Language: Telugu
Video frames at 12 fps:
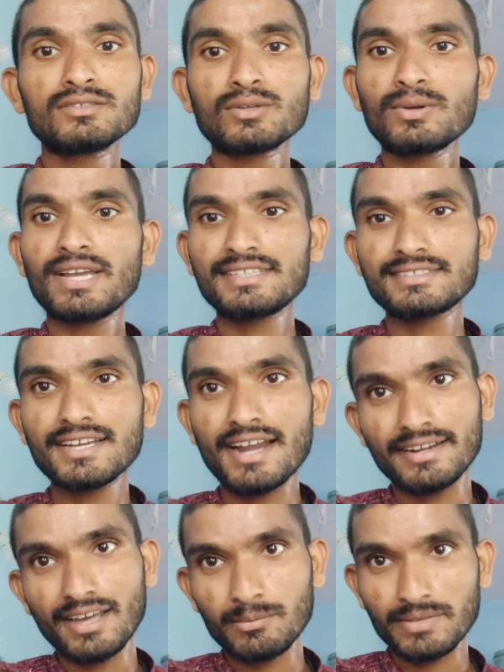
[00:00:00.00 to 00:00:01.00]
సో గేస్కి
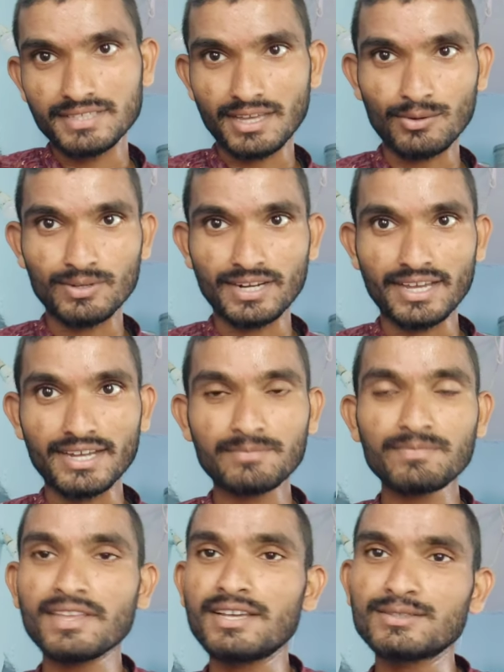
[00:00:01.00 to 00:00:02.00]
గడ్డాల మీసాలు ఉంటాయి
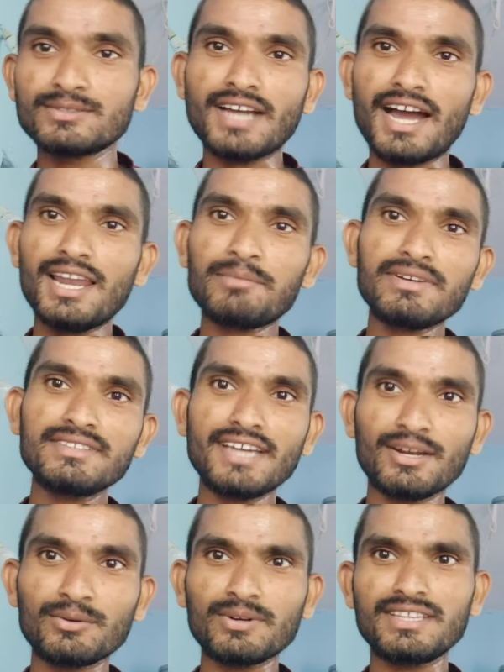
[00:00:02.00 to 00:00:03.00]
సో చాలామంది
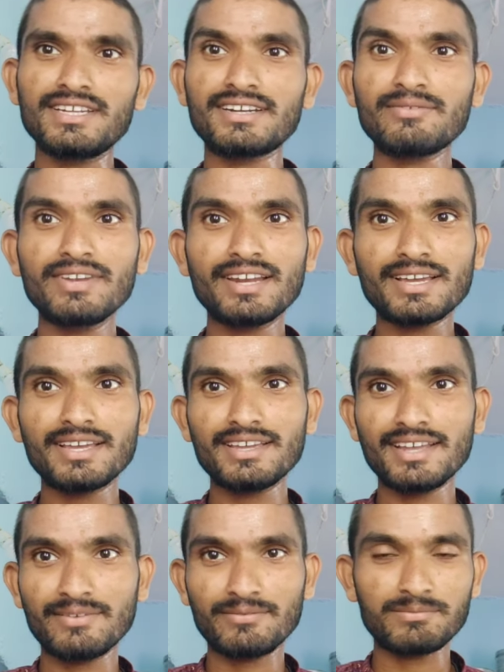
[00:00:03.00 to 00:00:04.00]
అనుకునేది అంటే వీళ్ళకి
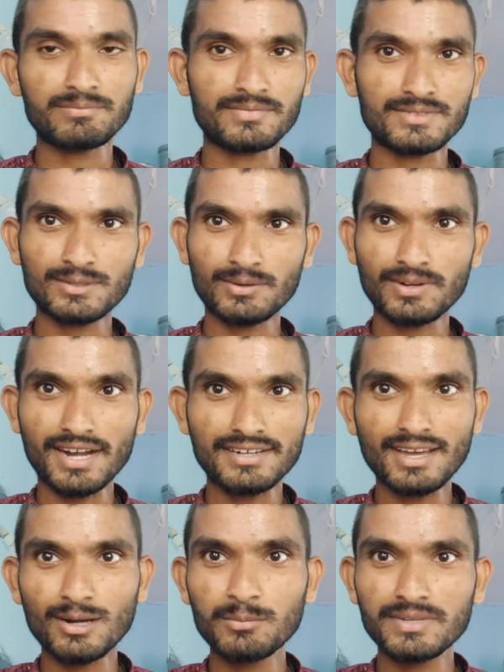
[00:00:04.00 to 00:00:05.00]
సో
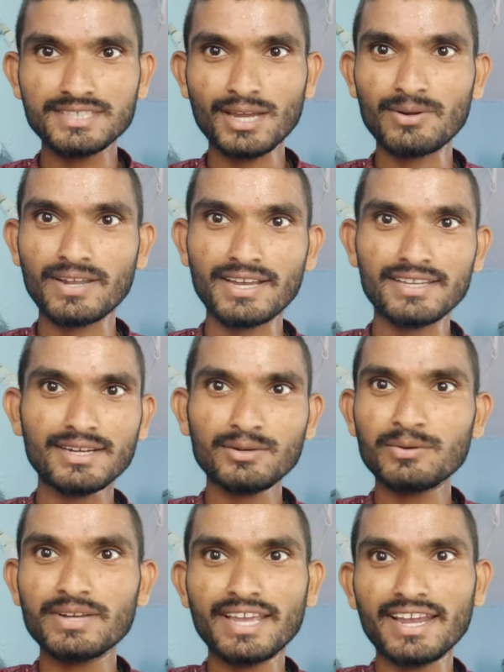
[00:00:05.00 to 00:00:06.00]
గడ్డాలు మీసాలు ఉన్నాయి కదా
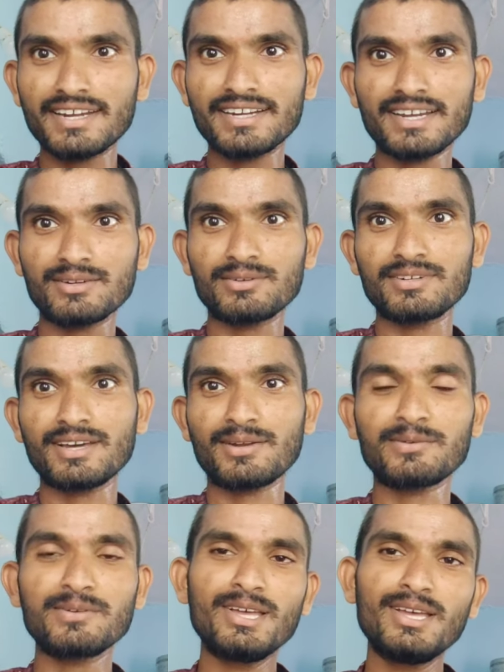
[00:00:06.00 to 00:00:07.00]
నువ్వు గే ఏంటి
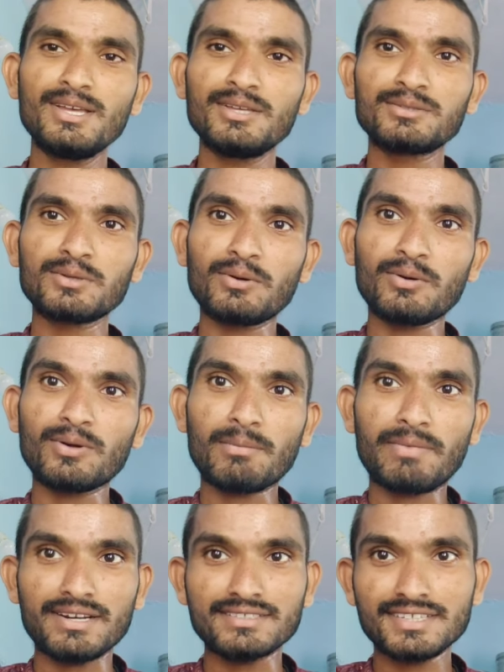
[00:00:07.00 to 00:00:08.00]
అనుకుంటారు సో ఒక
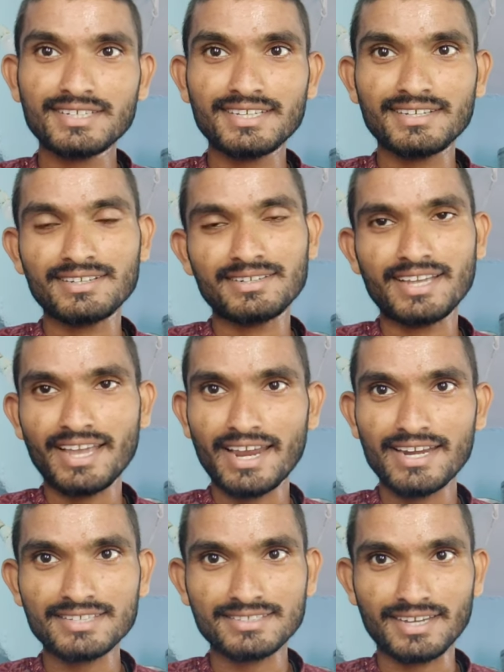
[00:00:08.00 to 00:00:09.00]
పర్సన్ గే
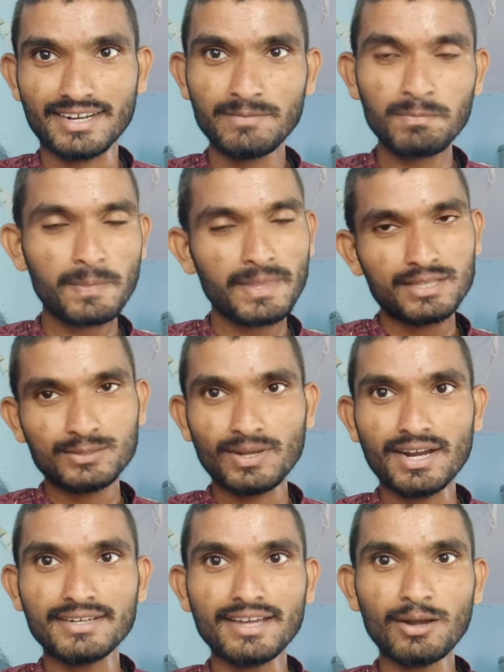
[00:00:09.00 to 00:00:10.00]
అయినా సరే సో
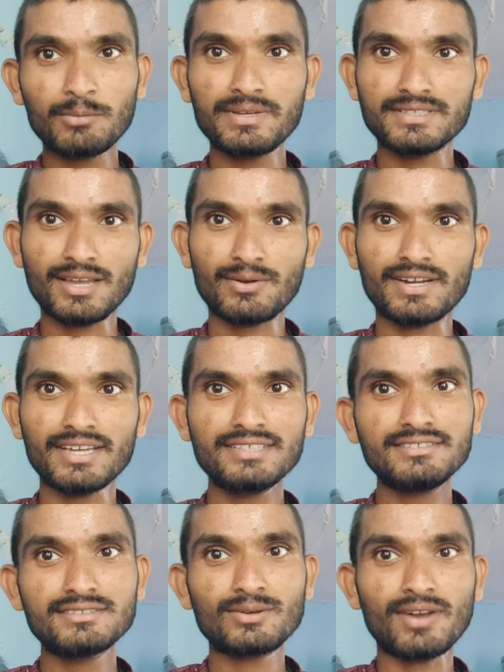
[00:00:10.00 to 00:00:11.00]
గడ్డాలు మీసాలు ఉంటాయి
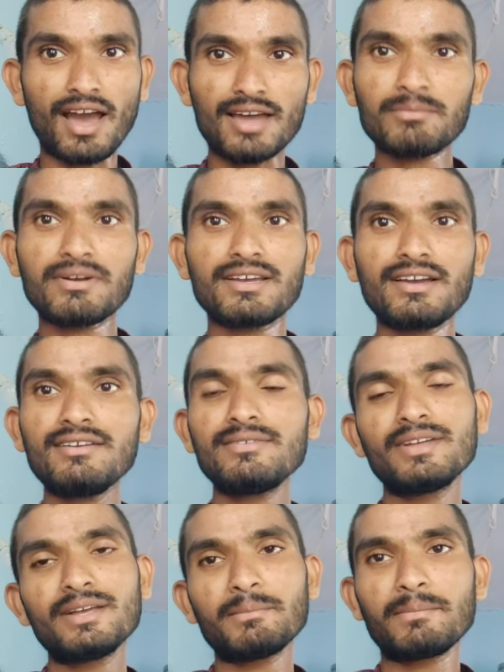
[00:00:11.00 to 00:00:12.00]
సో నార్మల్గా
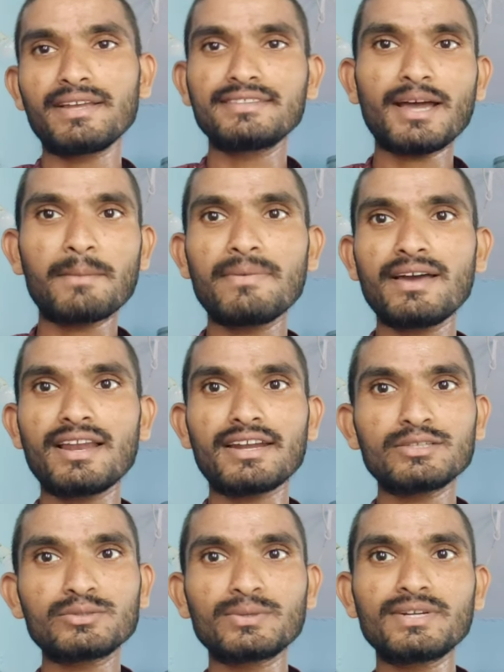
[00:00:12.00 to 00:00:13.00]
మిగతా
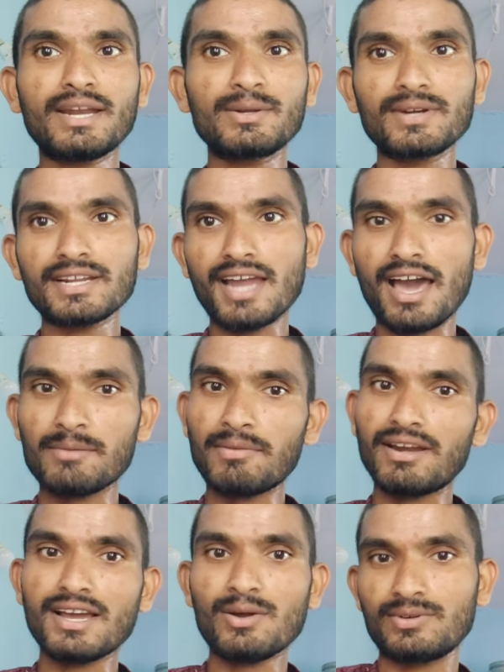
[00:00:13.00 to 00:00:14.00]
అబ్బాయిలనే చూడడానికి కూడా
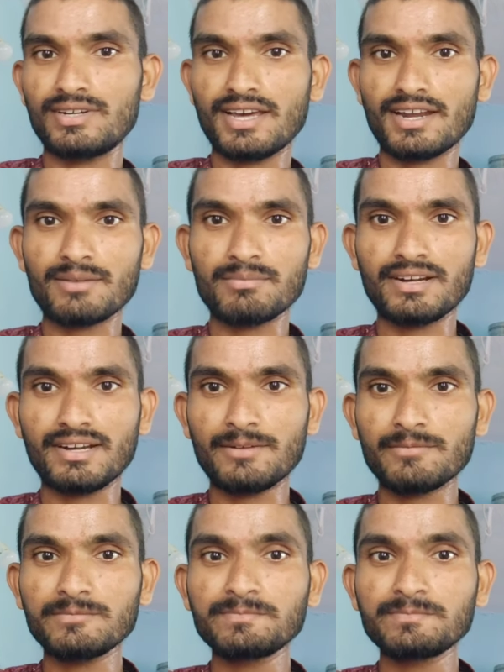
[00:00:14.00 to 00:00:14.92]
నార్మల్గా ఉంటారనమాట